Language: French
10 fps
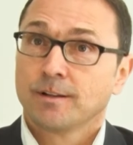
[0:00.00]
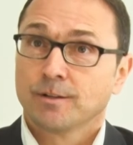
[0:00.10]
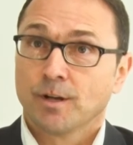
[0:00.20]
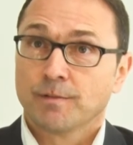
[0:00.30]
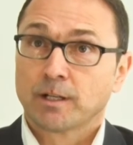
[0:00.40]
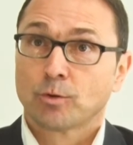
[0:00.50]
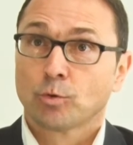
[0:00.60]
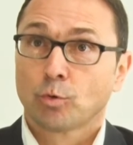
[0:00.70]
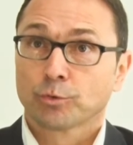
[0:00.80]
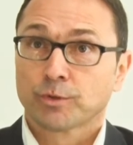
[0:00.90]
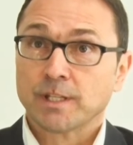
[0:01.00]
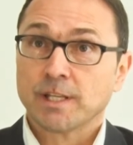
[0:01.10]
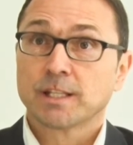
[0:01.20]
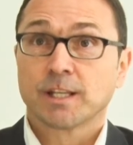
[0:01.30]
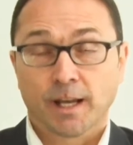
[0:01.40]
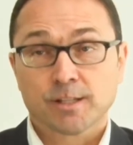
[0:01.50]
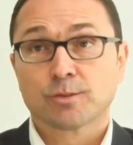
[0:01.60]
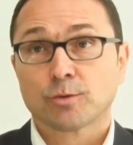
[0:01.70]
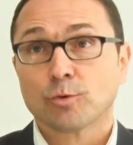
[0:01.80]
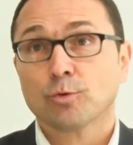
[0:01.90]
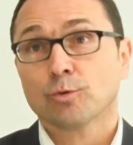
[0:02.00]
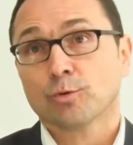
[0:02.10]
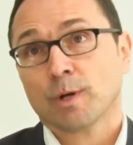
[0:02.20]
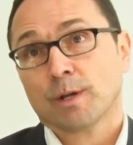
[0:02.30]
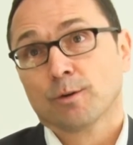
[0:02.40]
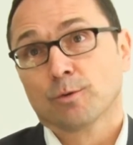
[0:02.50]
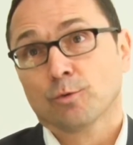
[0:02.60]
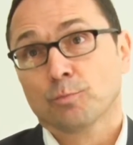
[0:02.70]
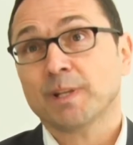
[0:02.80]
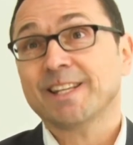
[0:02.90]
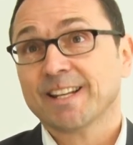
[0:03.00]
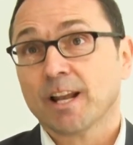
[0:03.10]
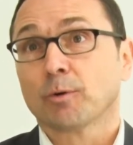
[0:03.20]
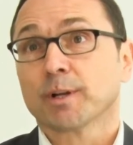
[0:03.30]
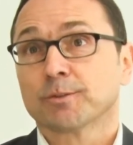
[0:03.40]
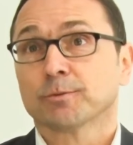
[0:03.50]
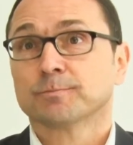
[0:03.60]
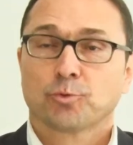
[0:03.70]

avec le conseiller qui reste le, le, pilier de la relation.